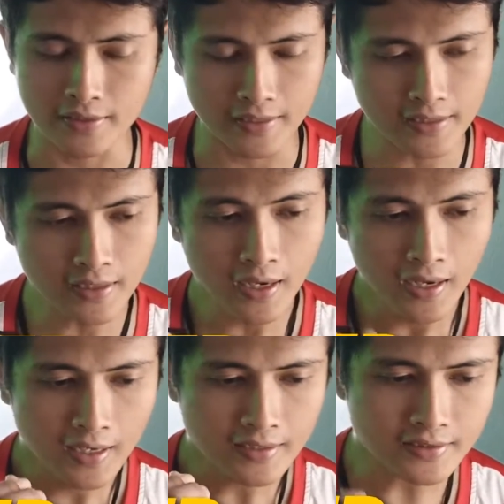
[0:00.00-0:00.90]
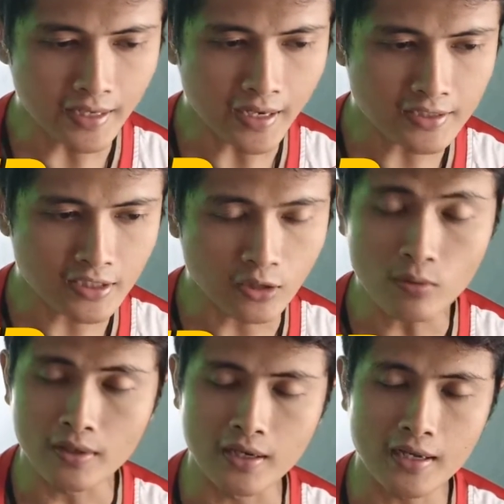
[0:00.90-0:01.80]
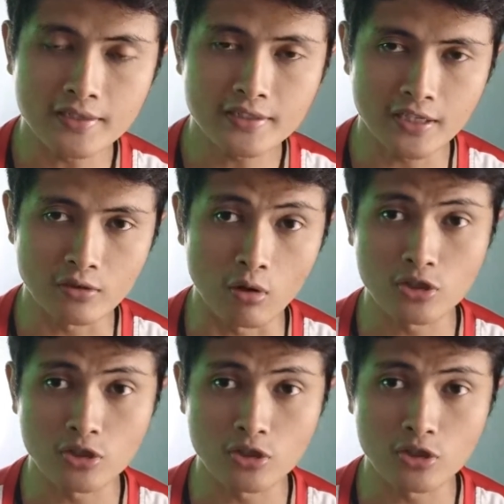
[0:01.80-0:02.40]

Jadi CS itu adalah cendol